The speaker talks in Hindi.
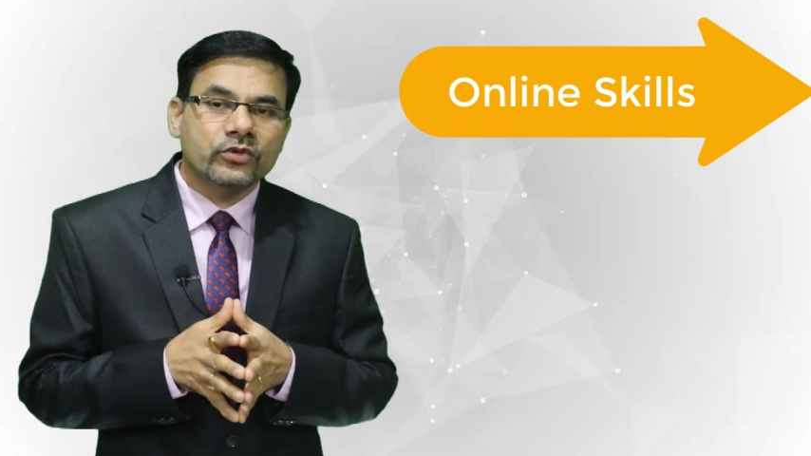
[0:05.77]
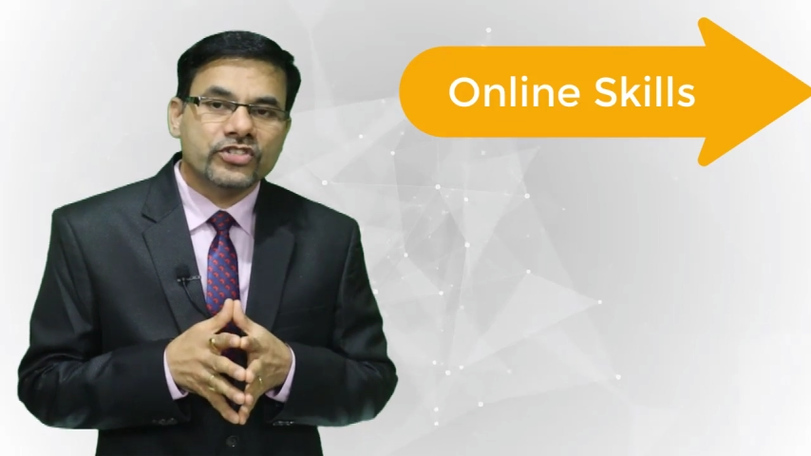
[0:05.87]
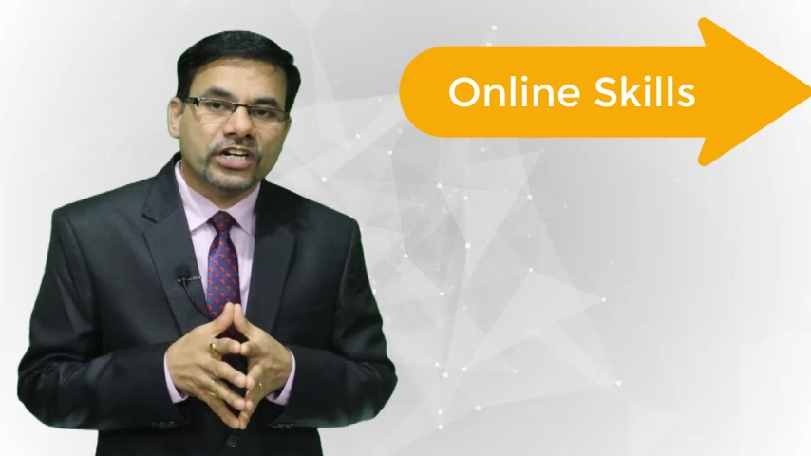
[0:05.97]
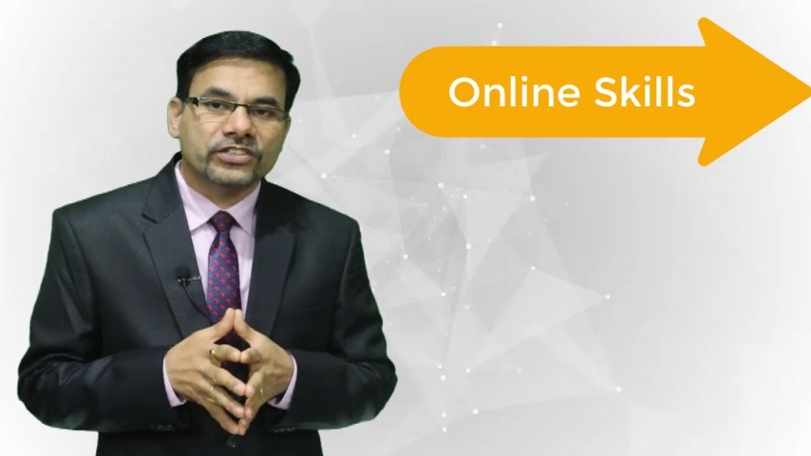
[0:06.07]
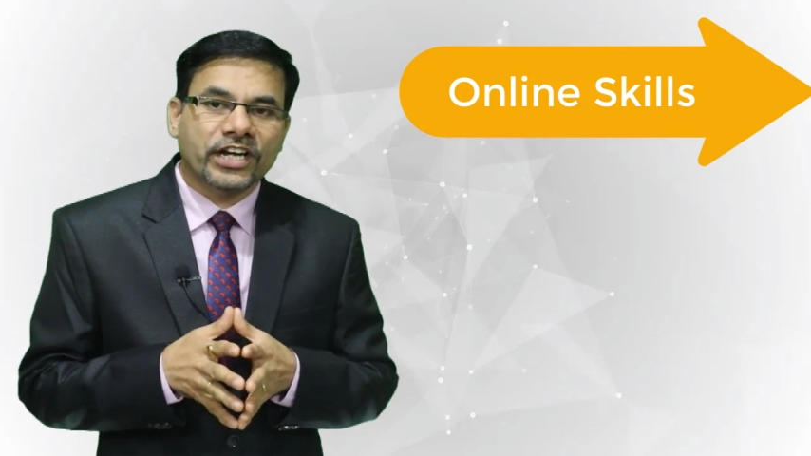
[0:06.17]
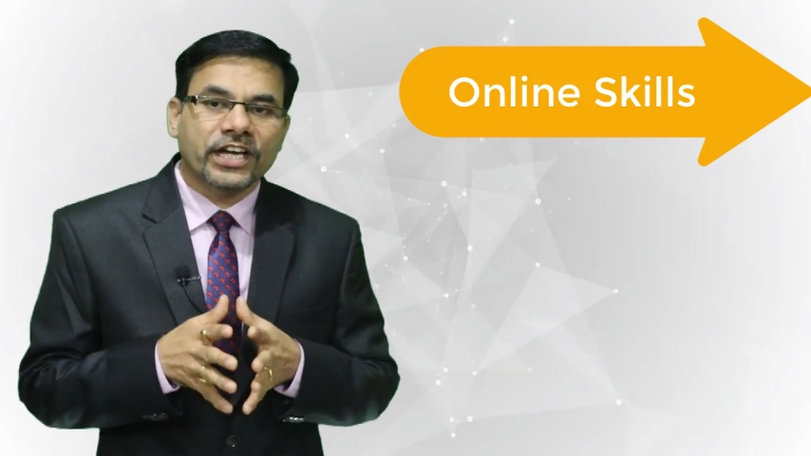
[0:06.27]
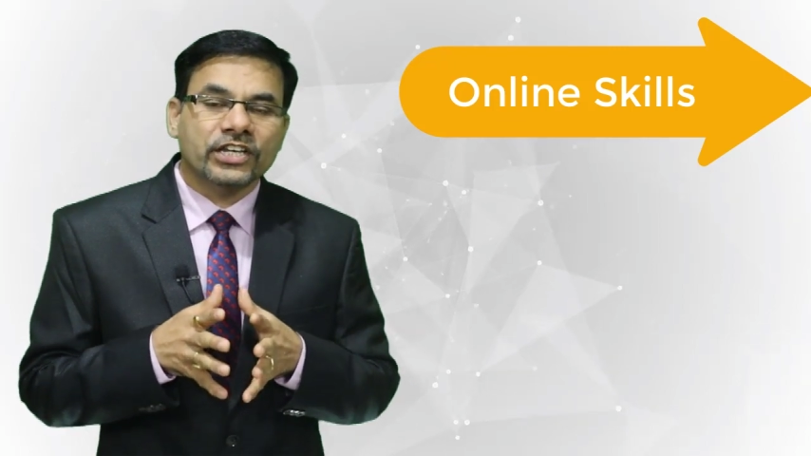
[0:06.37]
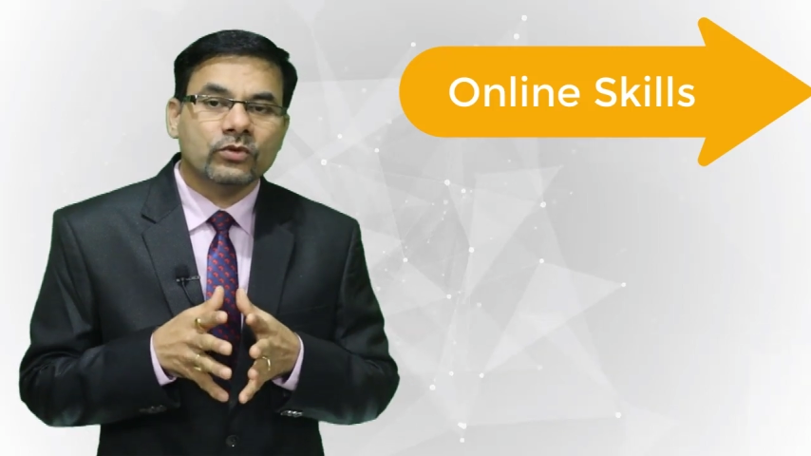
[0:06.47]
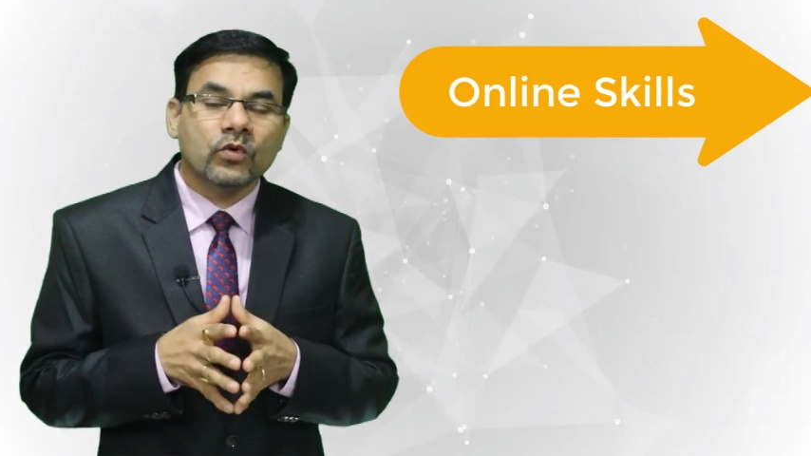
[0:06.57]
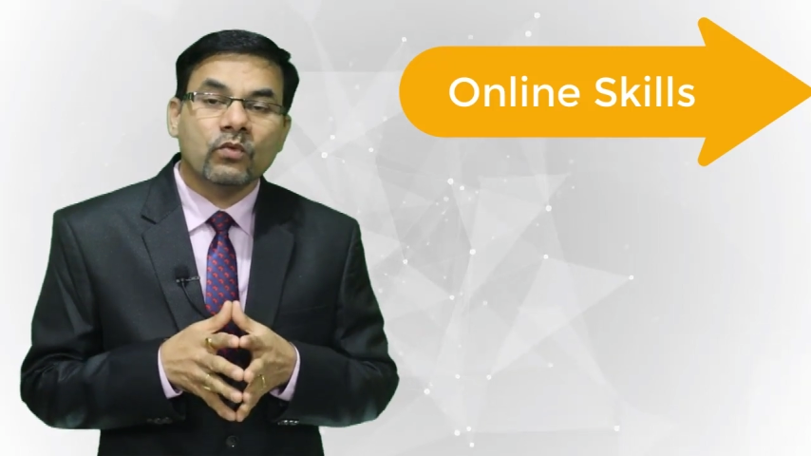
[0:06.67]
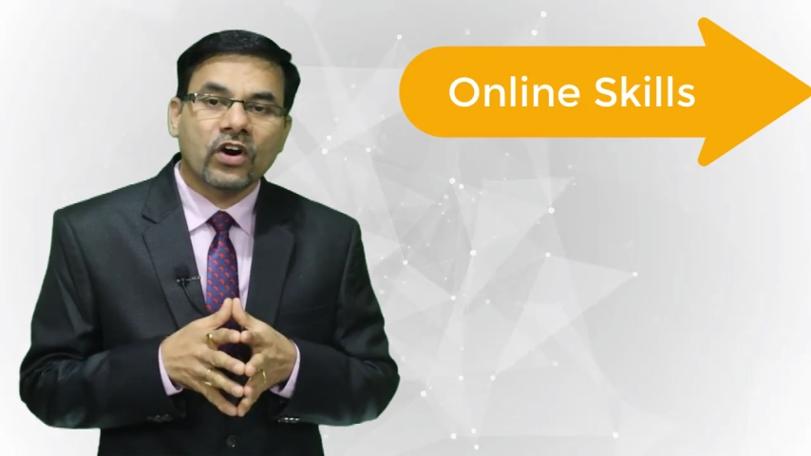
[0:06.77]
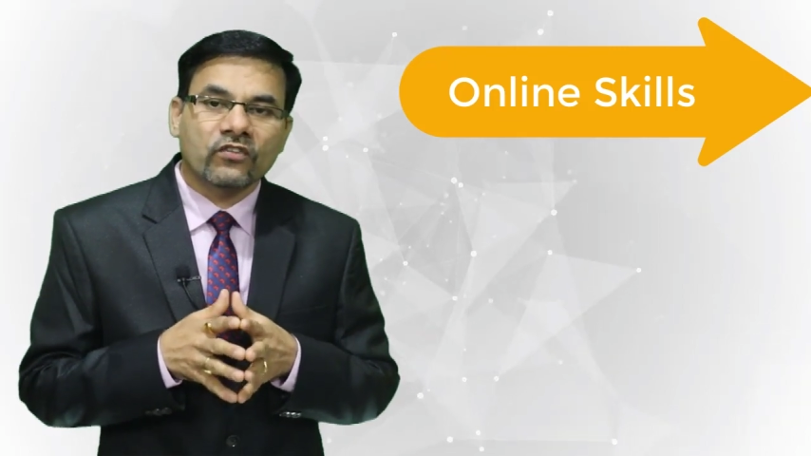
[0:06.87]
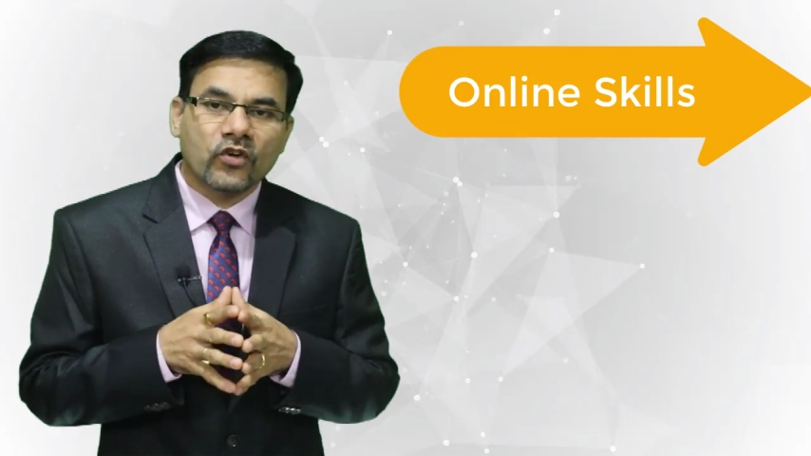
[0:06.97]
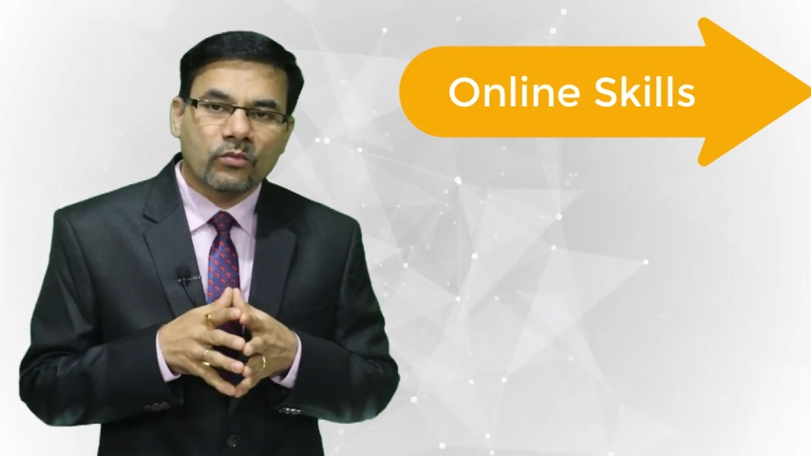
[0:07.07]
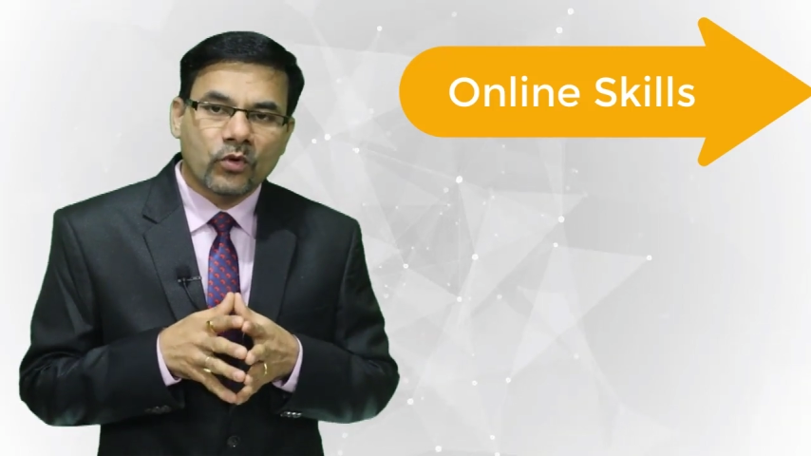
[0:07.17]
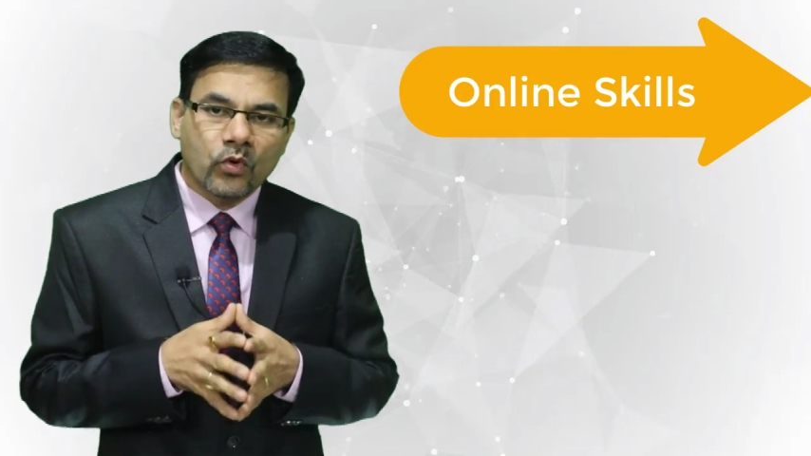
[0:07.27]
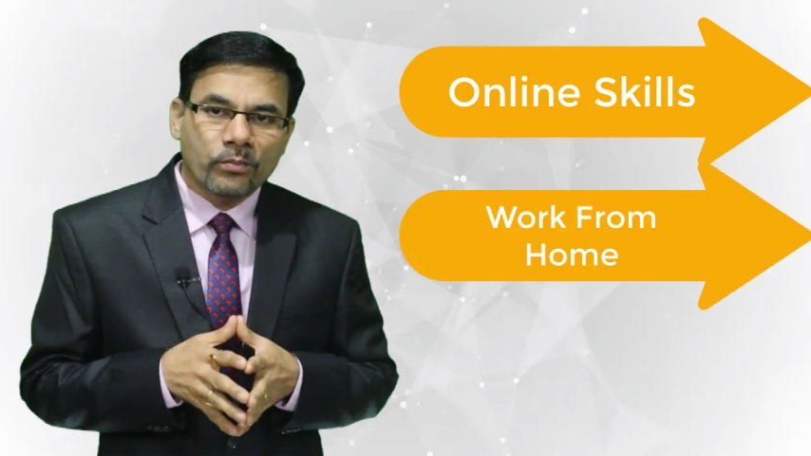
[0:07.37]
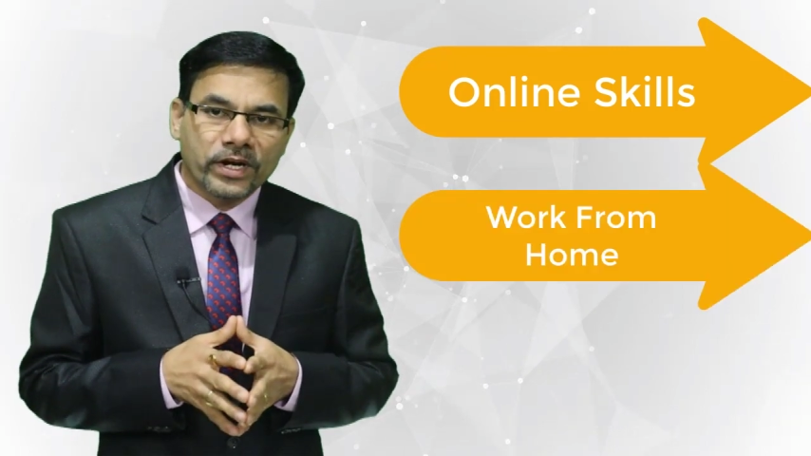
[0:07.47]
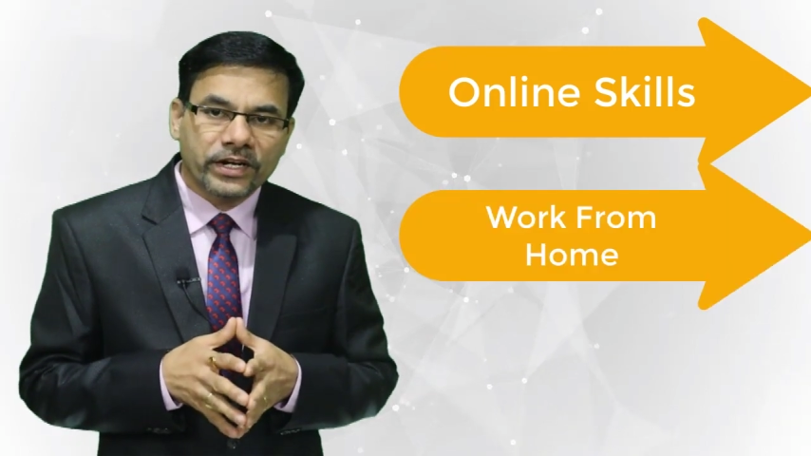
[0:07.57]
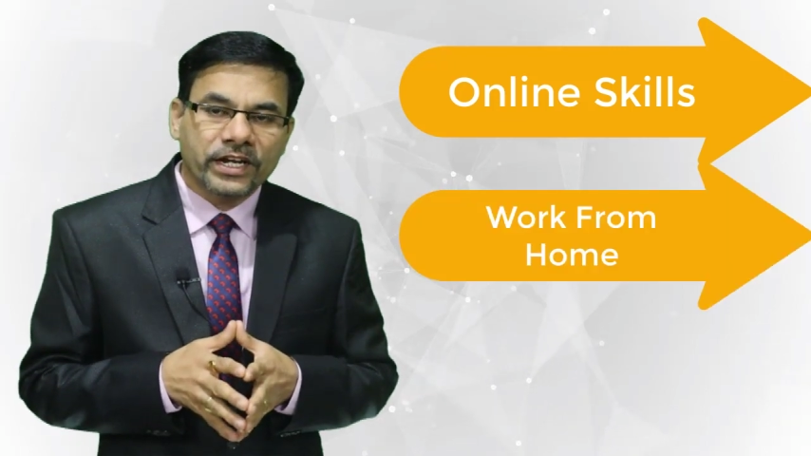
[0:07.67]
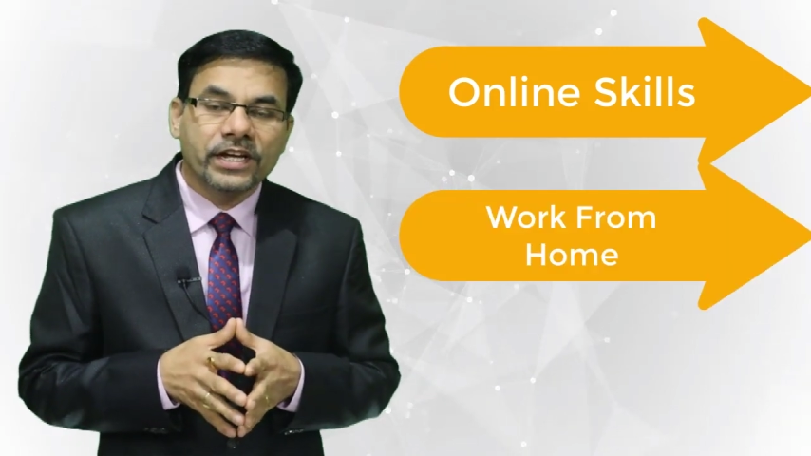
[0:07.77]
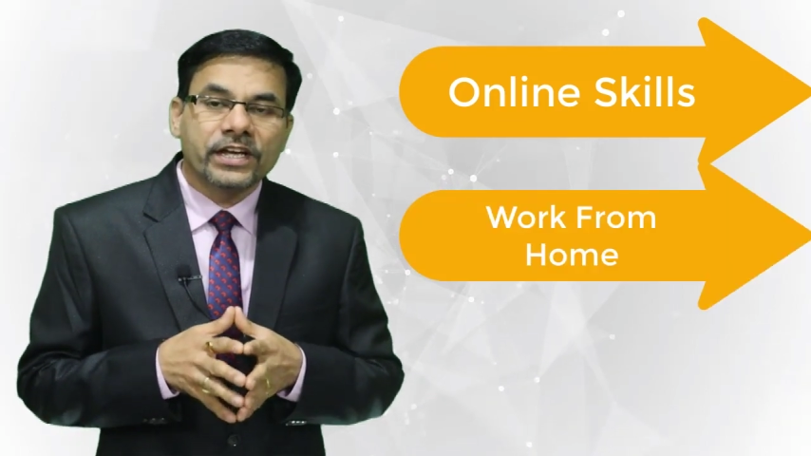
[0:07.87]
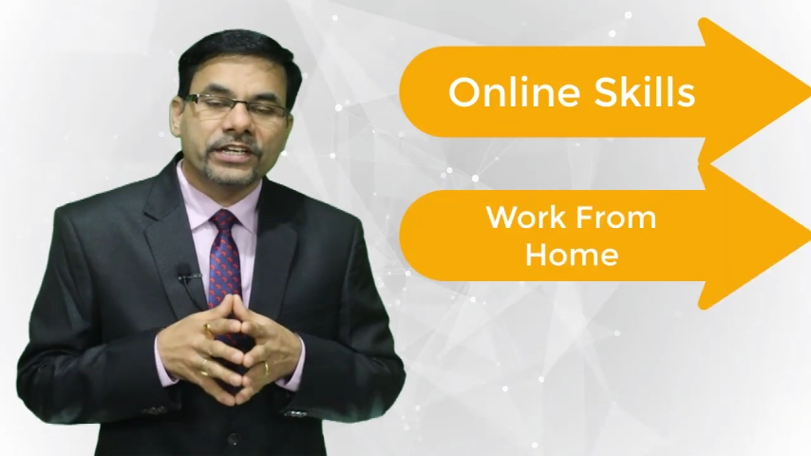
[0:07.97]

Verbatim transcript: कोई चाहता है कि वो वर्क फ्रॉम होम करें